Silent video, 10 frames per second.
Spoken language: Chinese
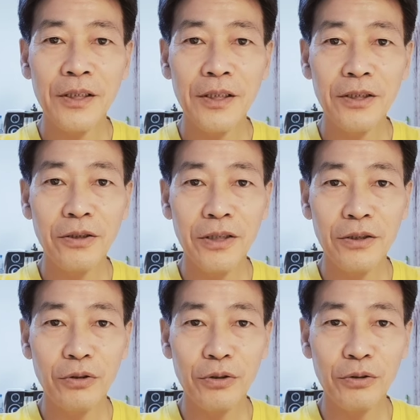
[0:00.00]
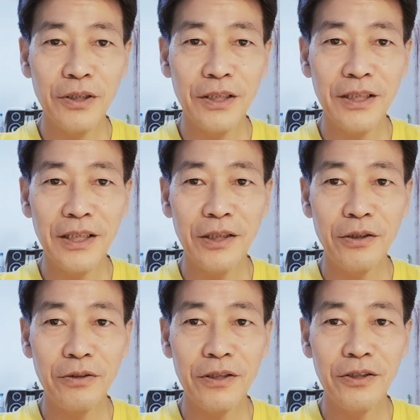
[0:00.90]
而修行所做的一切
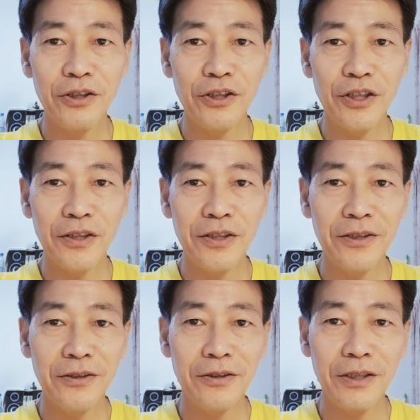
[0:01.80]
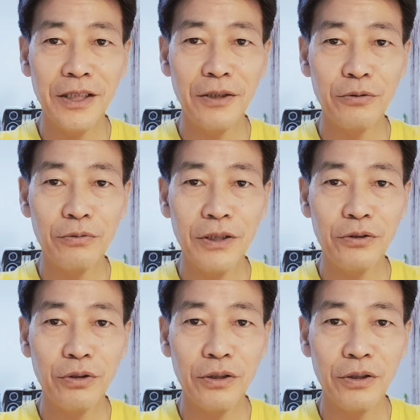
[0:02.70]
都是自己的事，你要如何
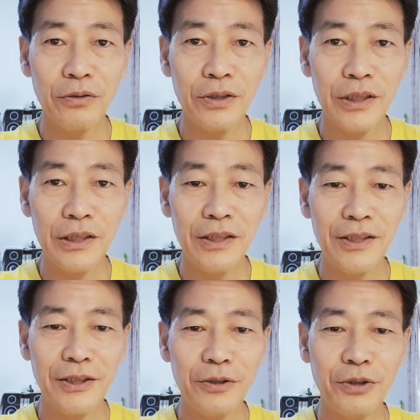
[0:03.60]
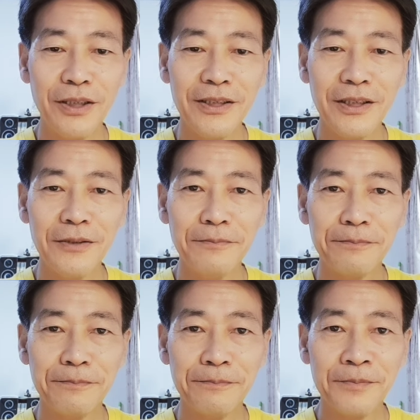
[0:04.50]
做都是你自己的抉择。
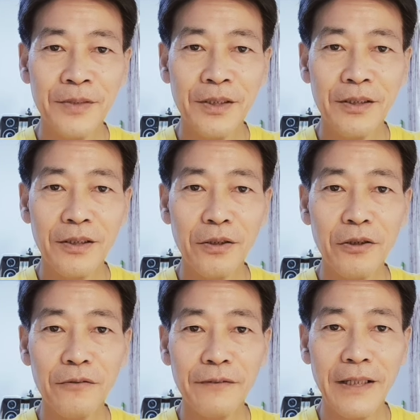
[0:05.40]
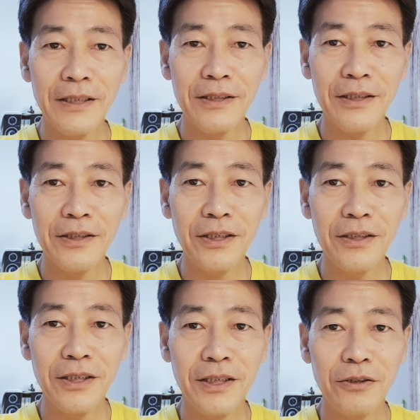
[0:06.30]
能够发心
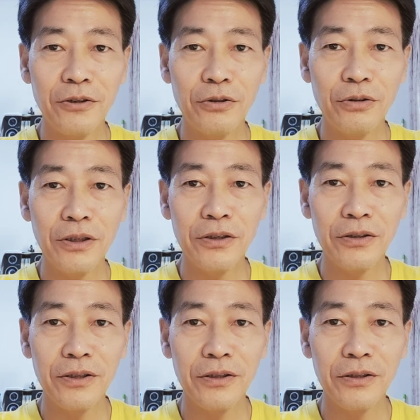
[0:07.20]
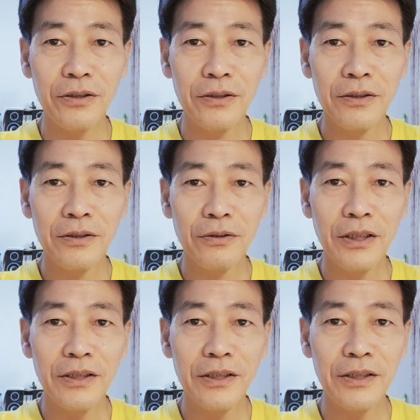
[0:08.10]
真诚的去做，就是
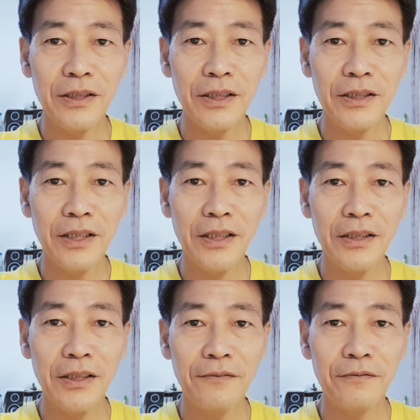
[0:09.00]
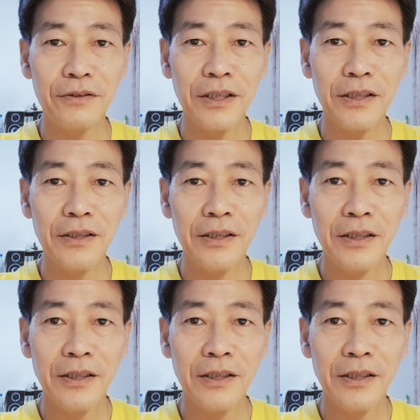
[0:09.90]
对自己和天地负责。